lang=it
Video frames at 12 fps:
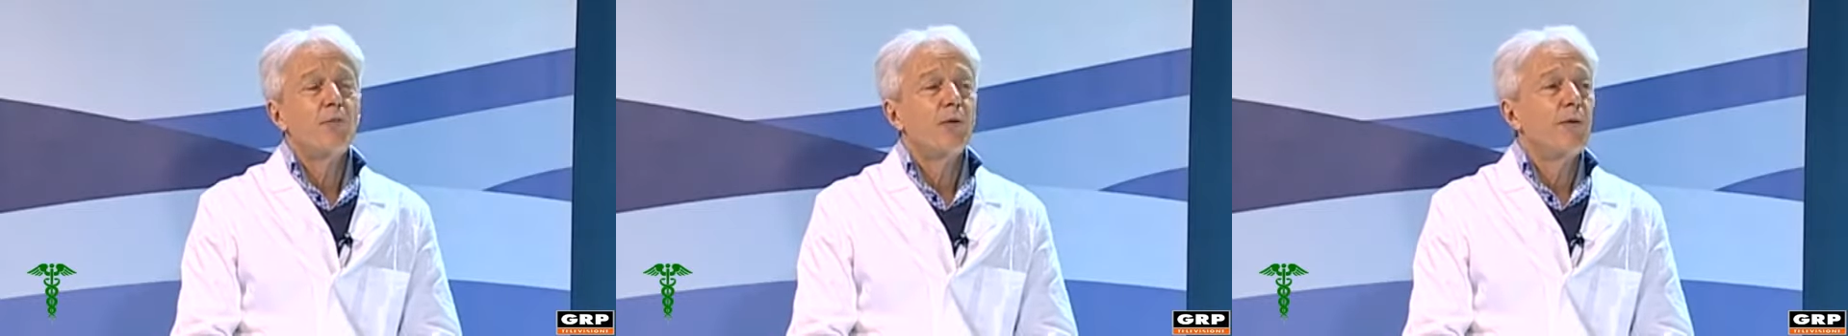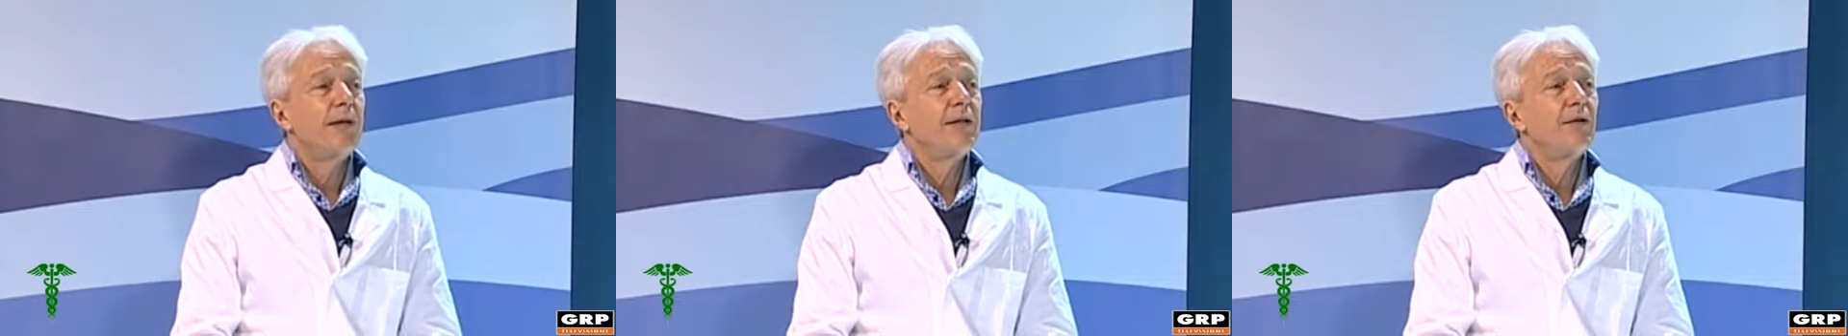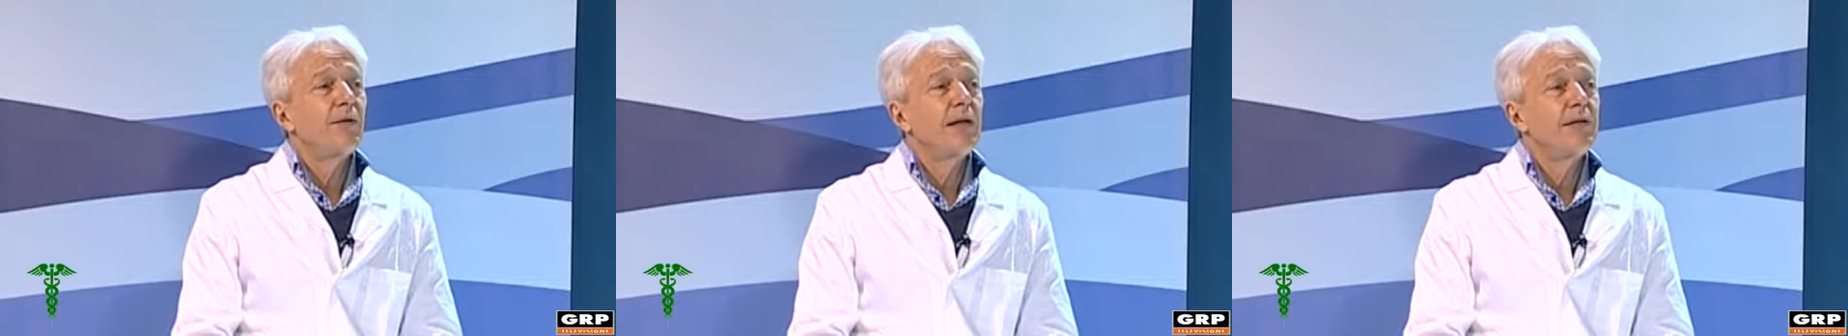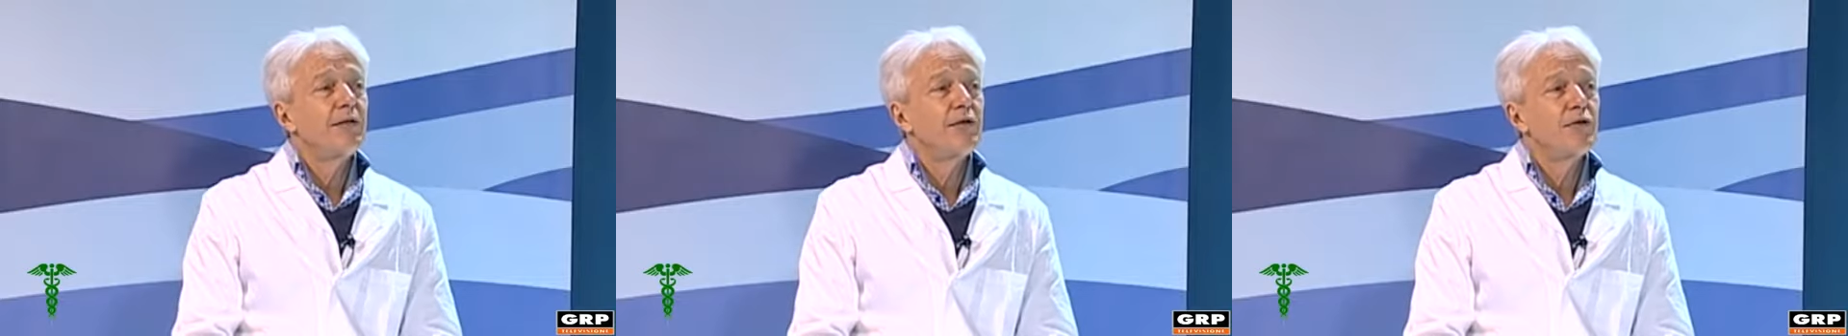probabilmente è una
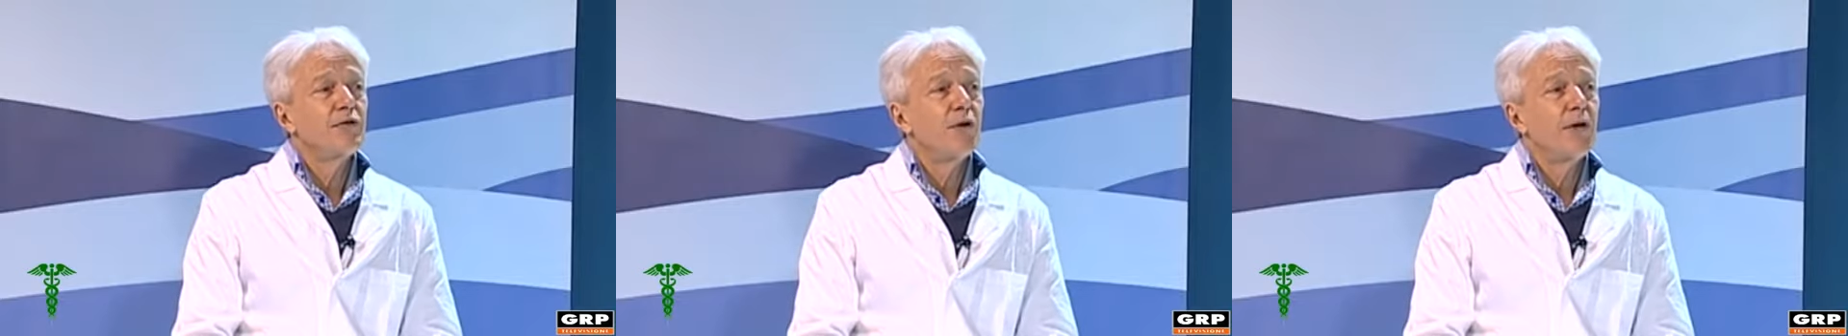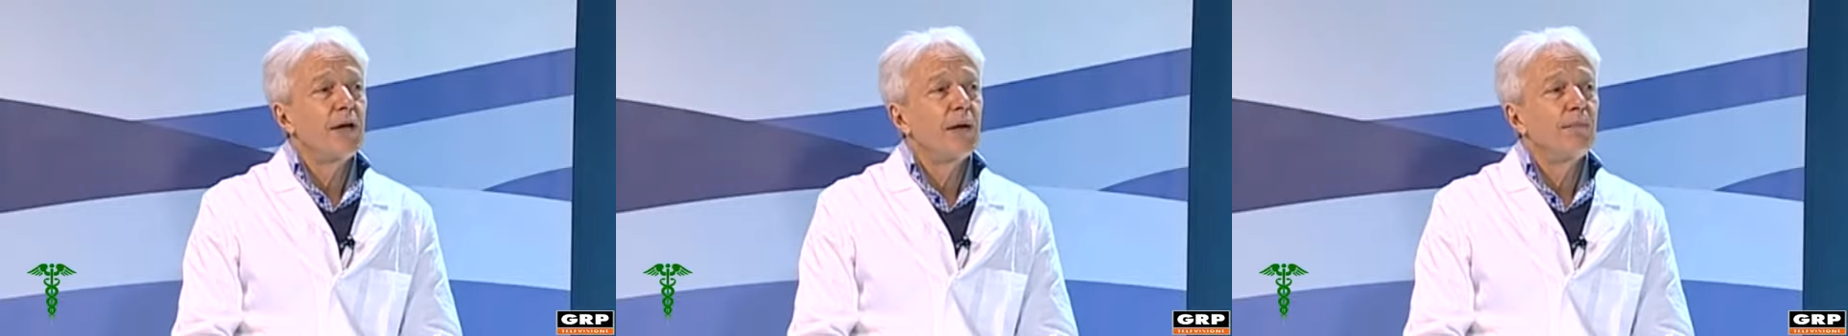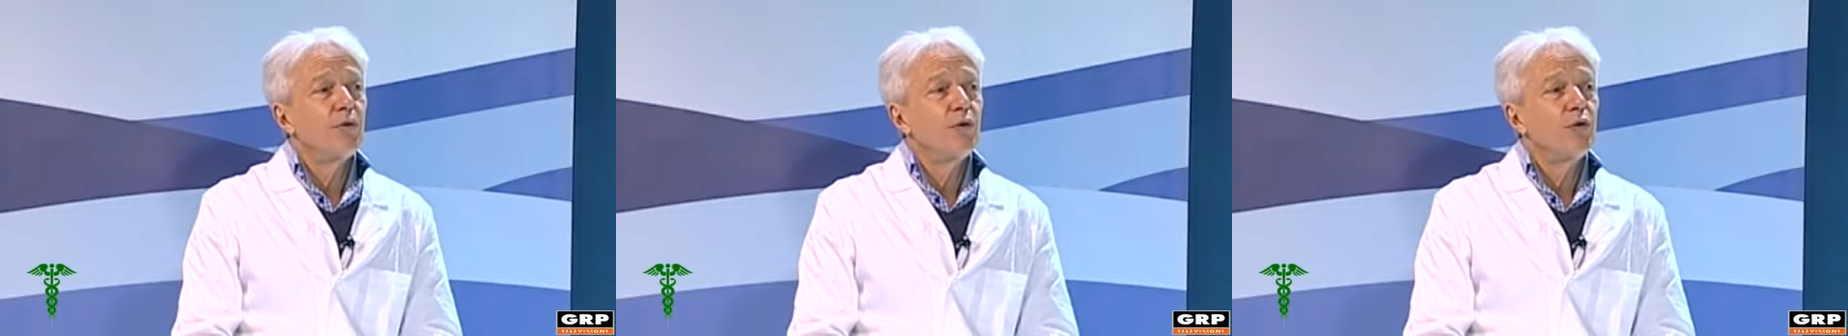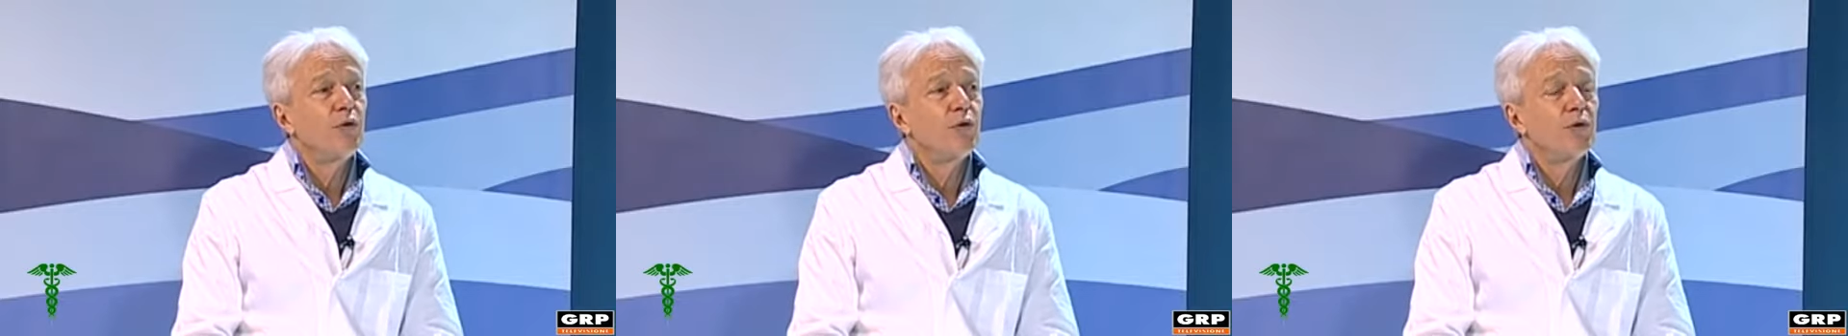decisione
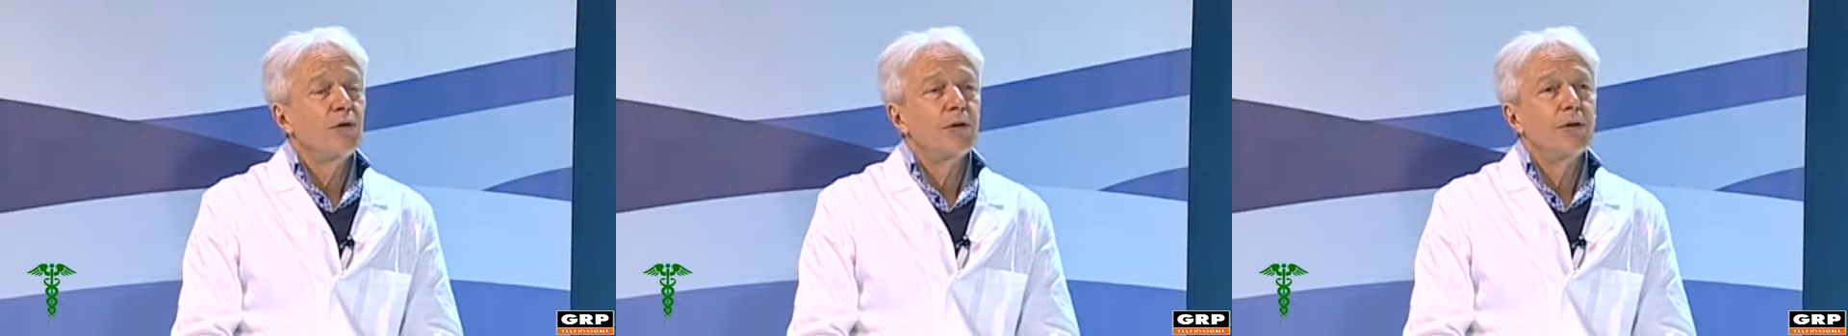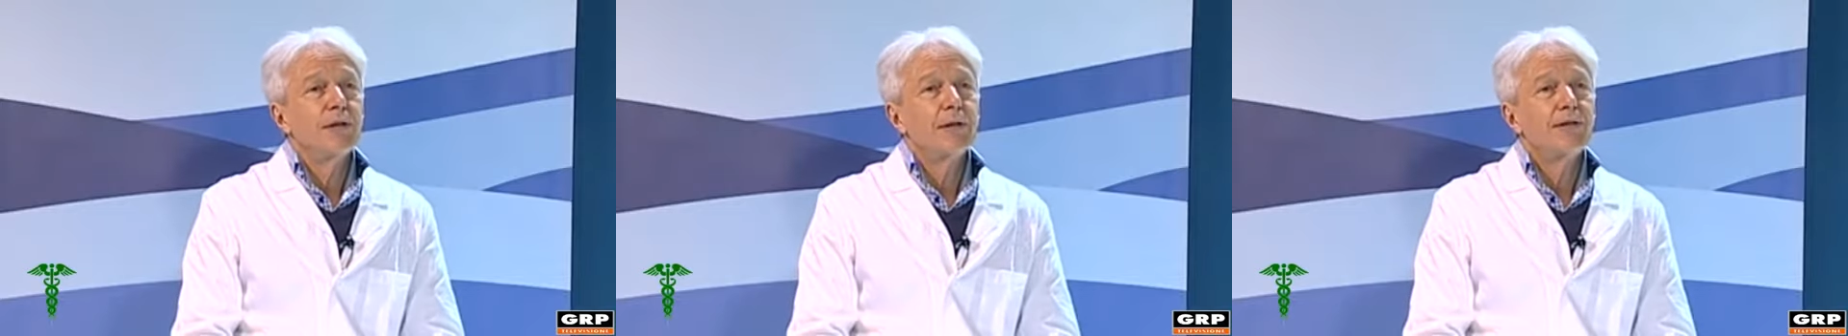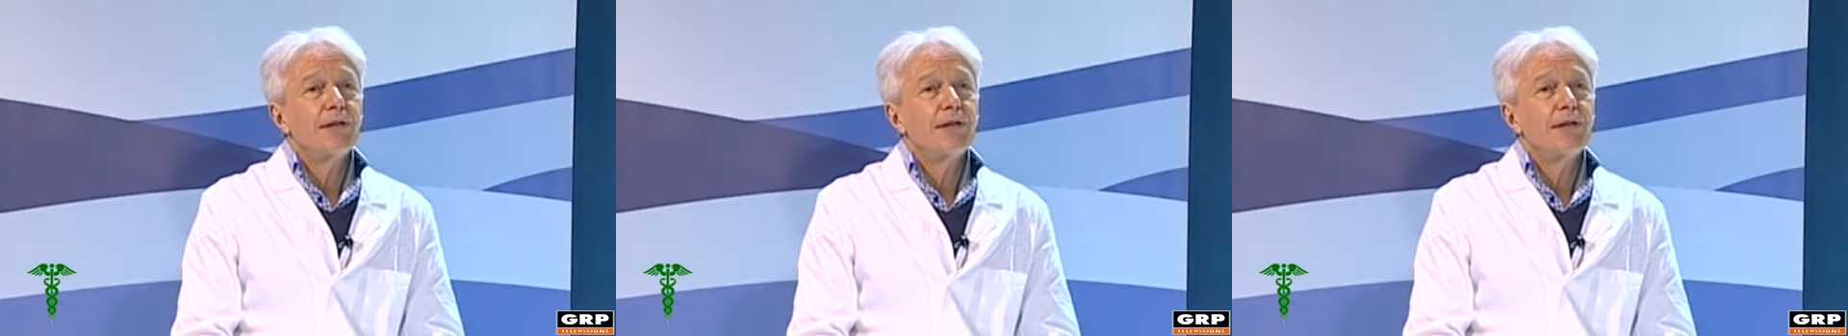più eh,